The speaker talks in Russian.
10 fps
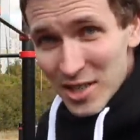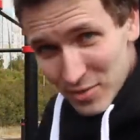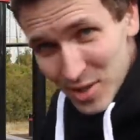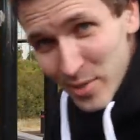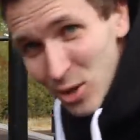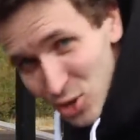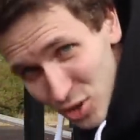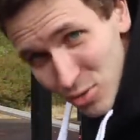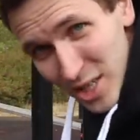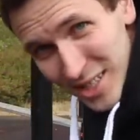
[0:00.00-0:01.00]
Если вы себя уже
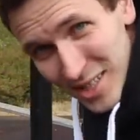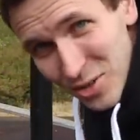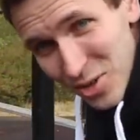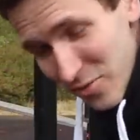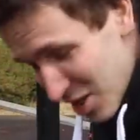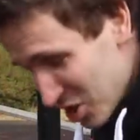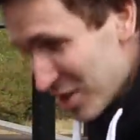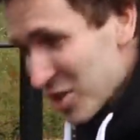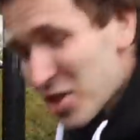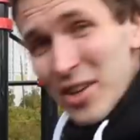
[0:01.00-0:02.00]
туда закинули, вы
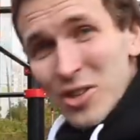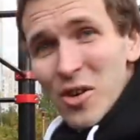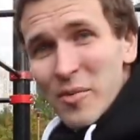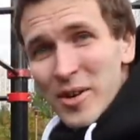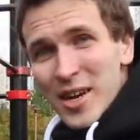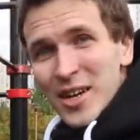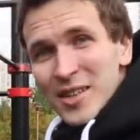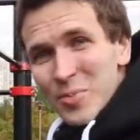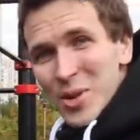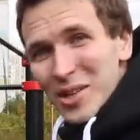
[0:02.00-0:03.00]
лежите животом
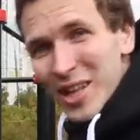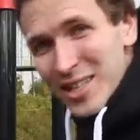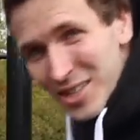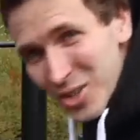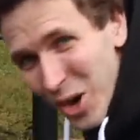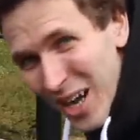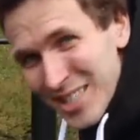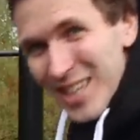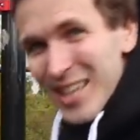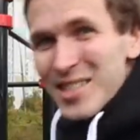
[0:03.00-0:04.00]
на перекладине, то
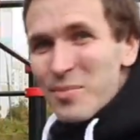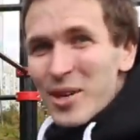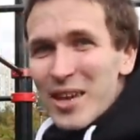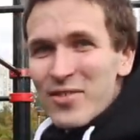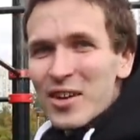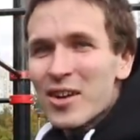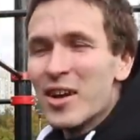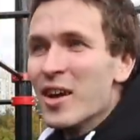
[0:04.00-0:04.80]
отжать себя наверх –